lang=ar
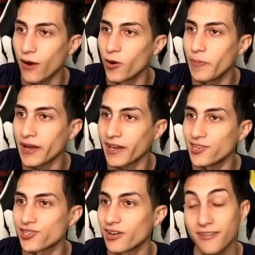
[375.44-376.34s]
أول
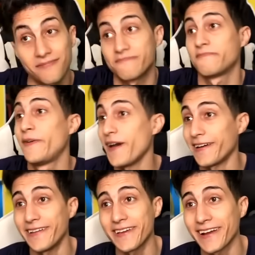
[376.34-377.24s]
باكج؟
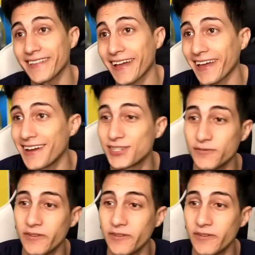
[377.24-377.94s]
فعلا يا جدع خلينا نشوف